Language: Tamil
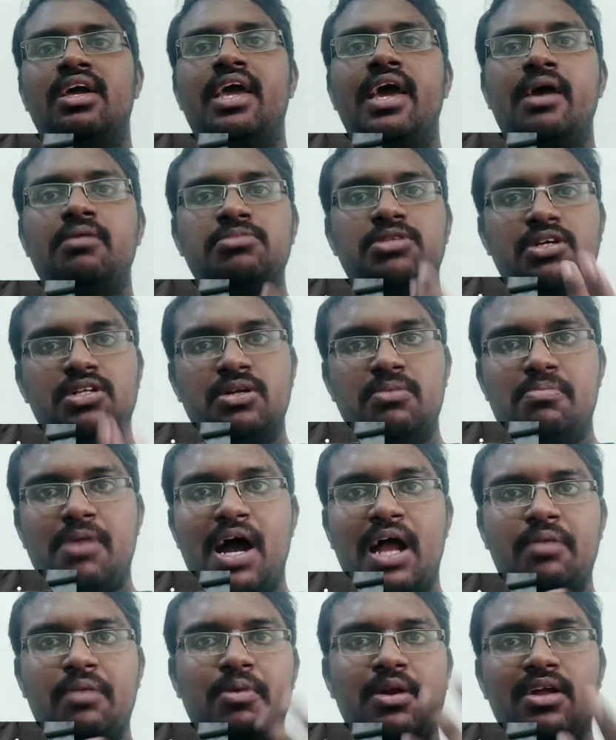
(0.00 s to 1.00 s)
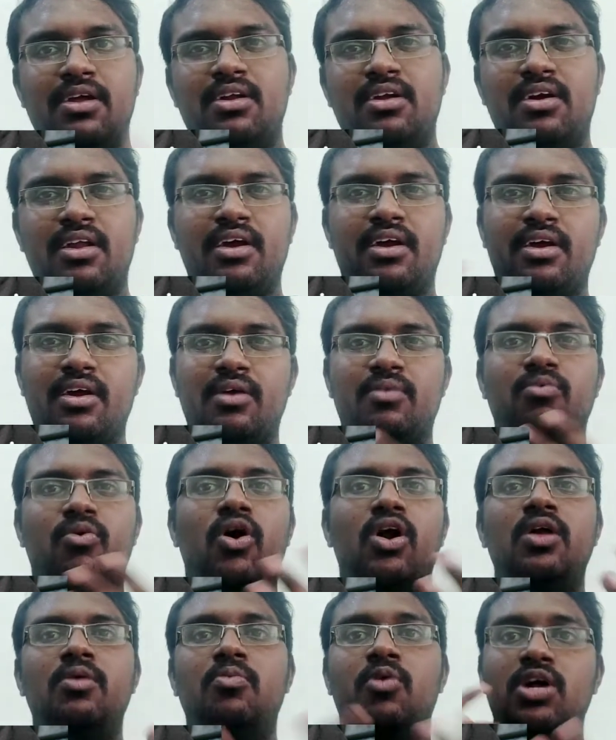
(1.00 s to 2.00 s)
கேம்ஸ் வந்து பேட்மிண்டன் கிரிக்கெட்
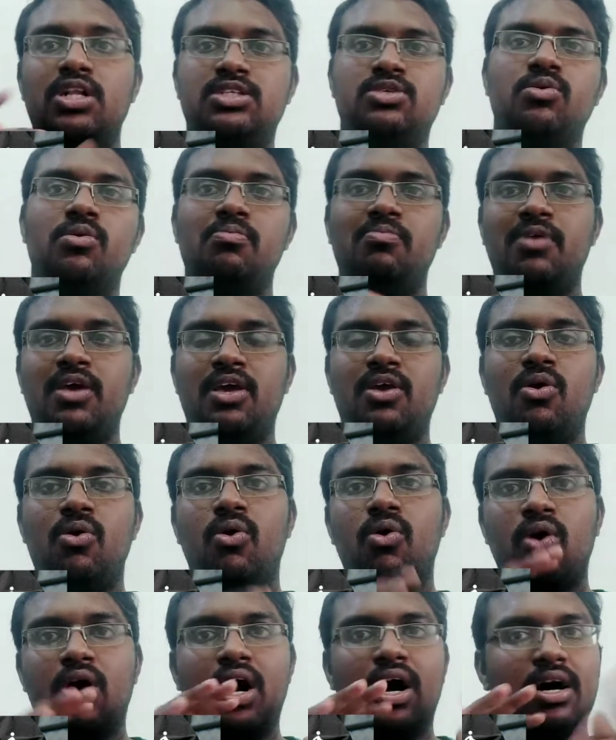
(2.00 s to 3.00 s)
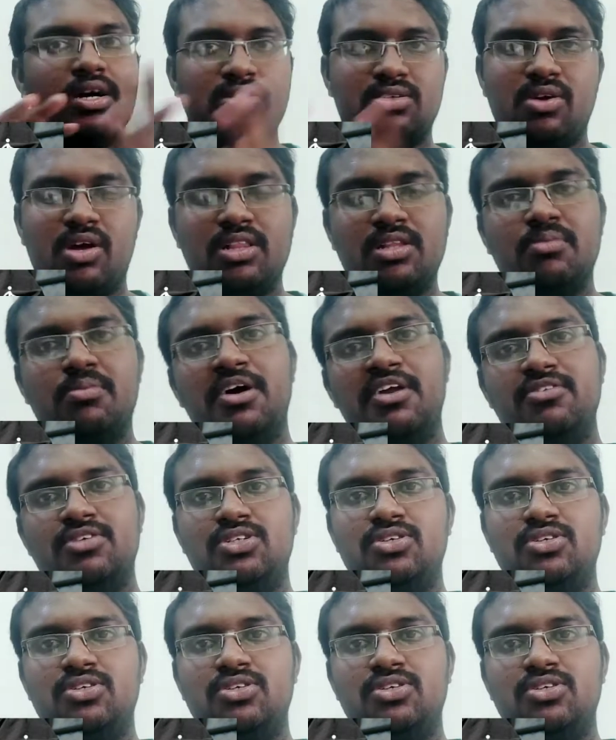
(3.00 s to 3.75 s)
வாலிபால் ஸ்விம்மிங் யோகா ஸோ அந்த மாதிரி